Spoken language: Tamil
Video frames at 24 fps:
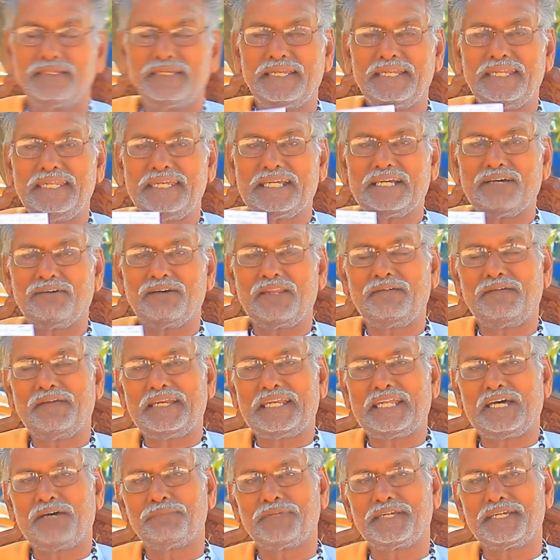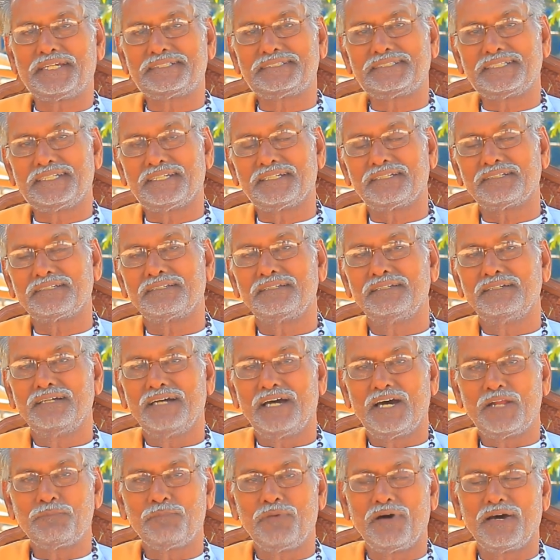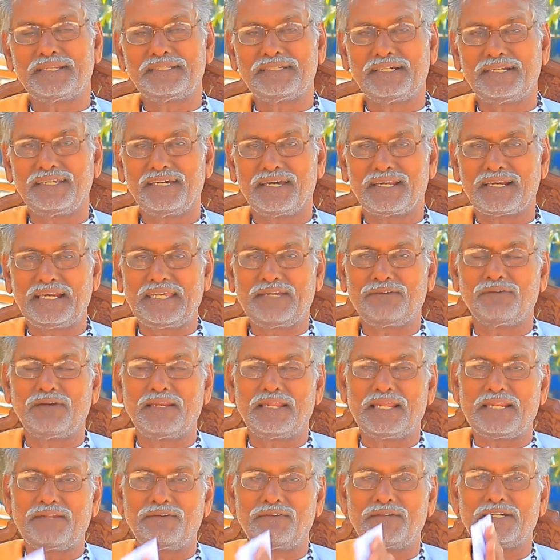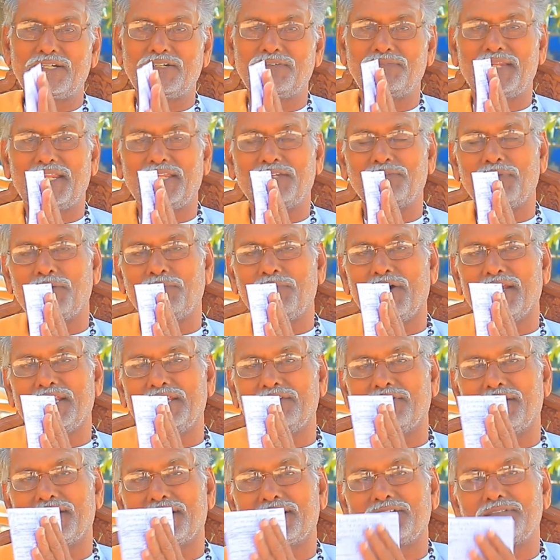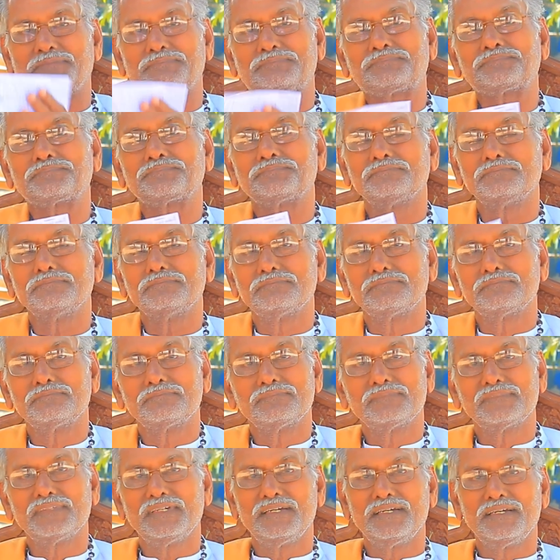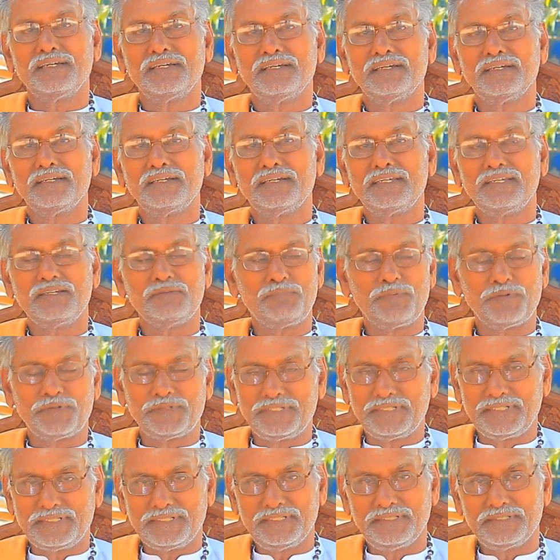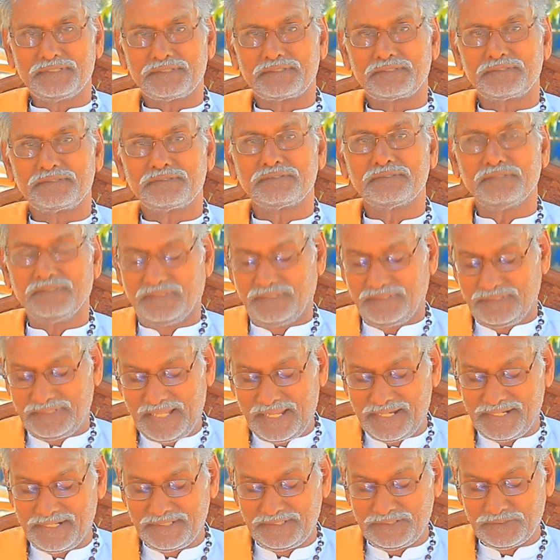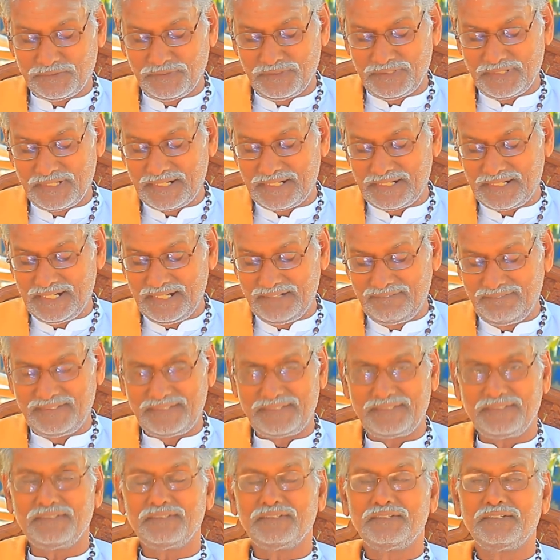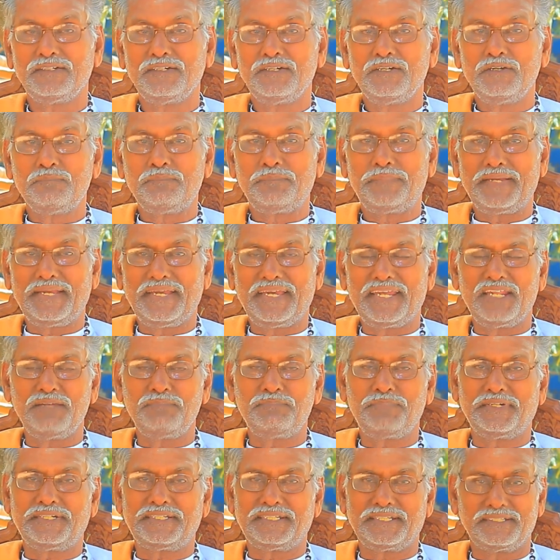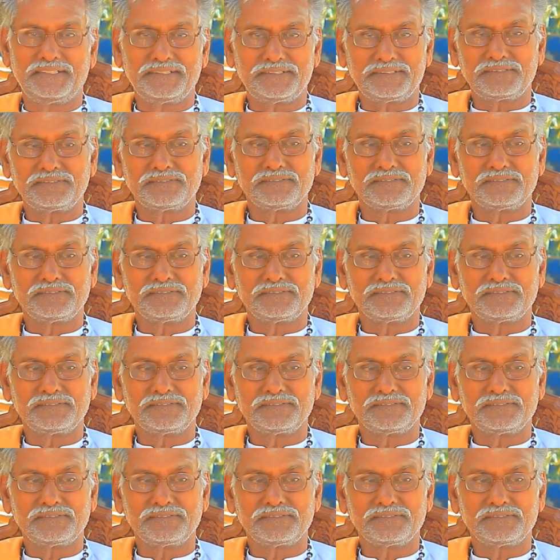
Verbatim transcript: இனி கவலை வேண்டாம் நிகழ்ச்சியின் அன்பார்ந்த அடியார்களே உங்கள் அனைவருக்கும் எனது மனமார்ந்த வணக்கம் இப்பொழுது நான் எடுத்துக்கொண்டிருக்கிற கேள்வி பெயரை பற்றியது